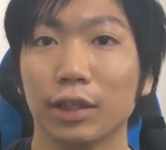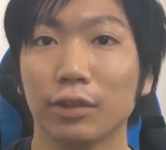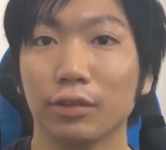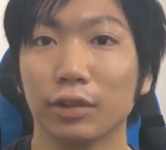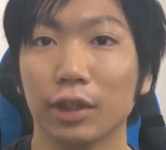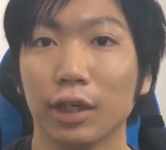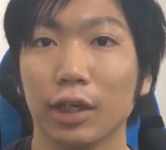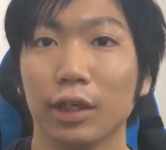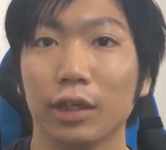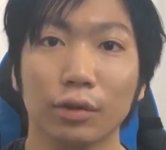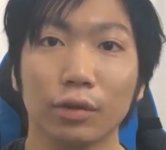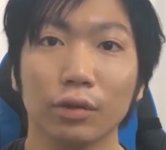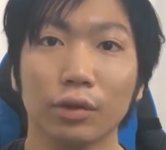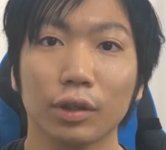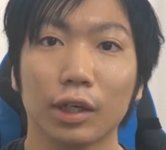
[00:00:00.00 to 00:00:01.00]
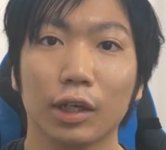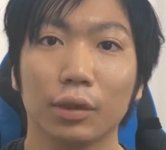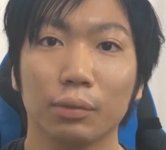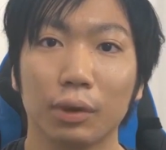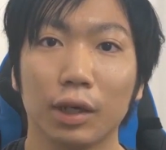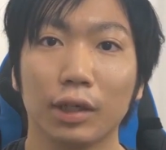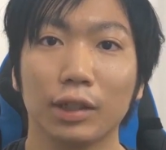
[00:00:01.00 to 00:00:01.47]
なので、今
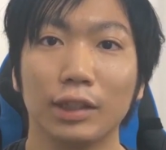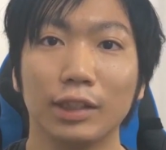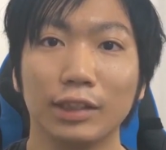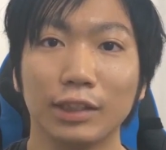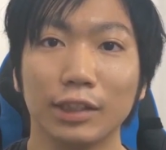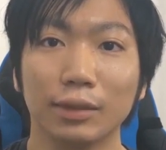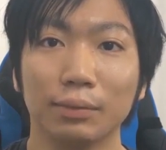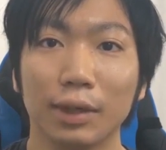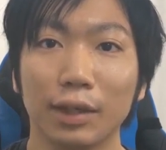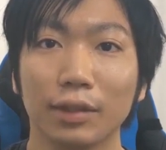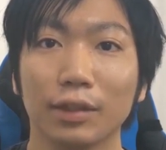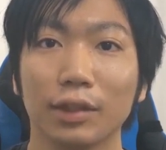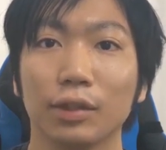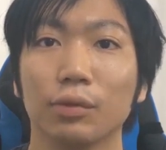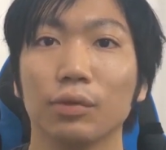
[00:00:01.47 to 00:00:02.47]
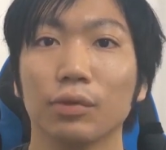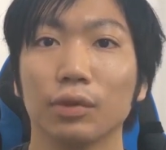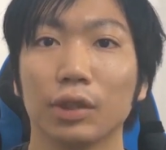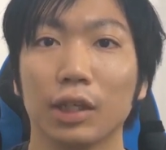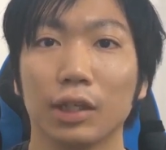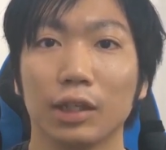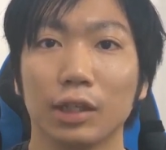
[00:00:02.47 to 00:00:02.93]
回は一番基
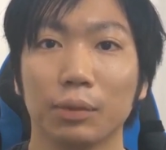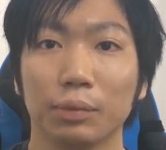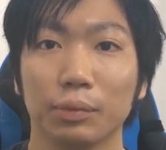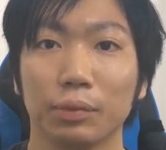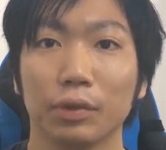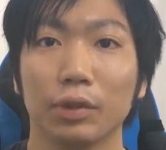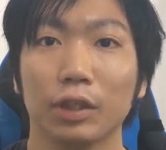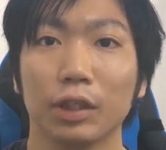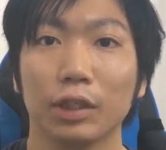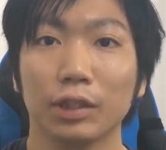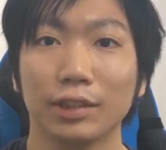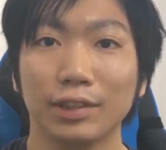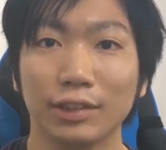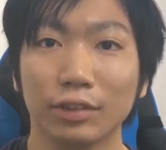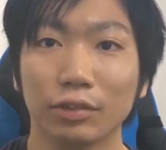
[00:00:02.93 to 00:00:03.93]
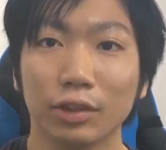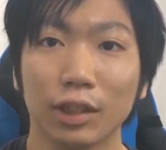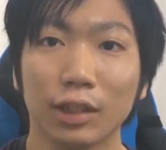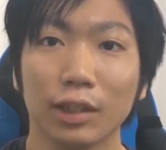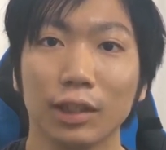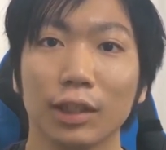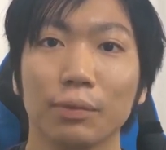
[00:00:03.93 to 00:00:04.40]
本的な部分、基礎
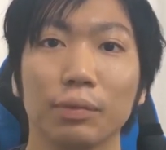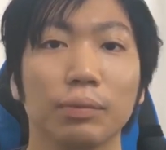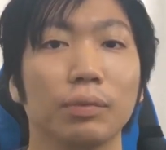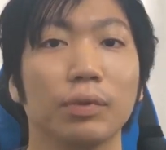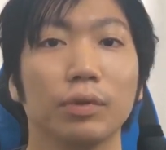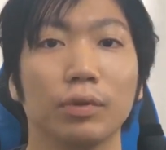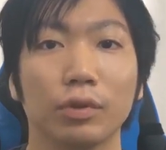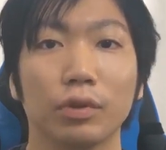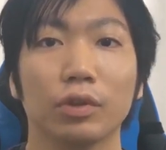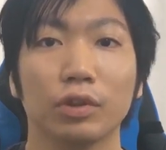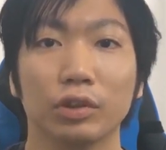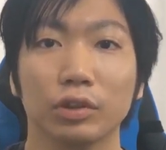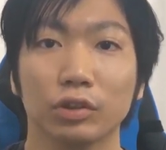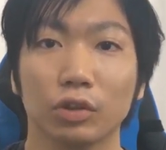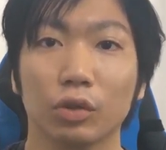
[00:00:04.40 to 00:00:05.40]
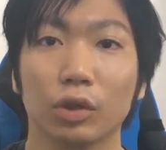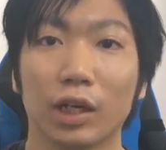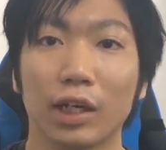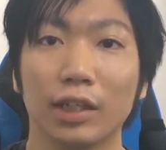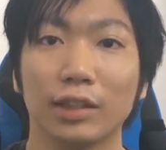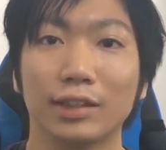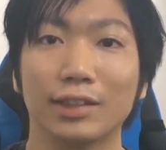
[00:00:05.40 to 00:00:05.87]
的な部分を紹
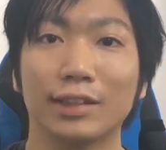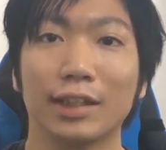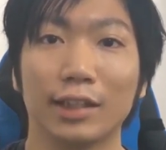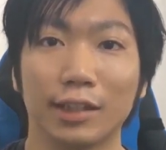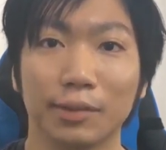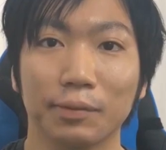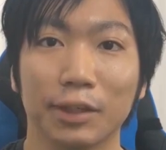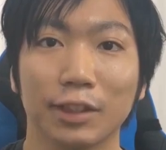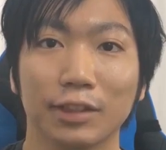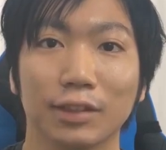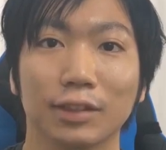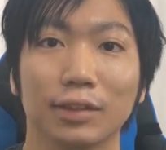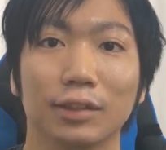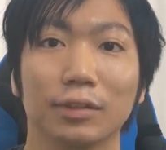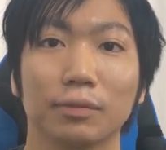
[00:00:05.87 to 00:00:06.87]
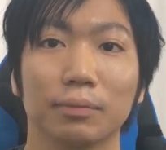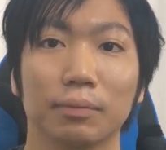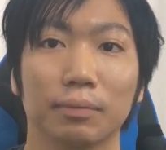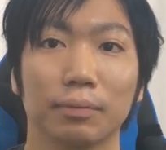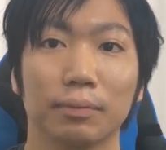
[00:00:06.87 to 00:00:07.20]
介していきます。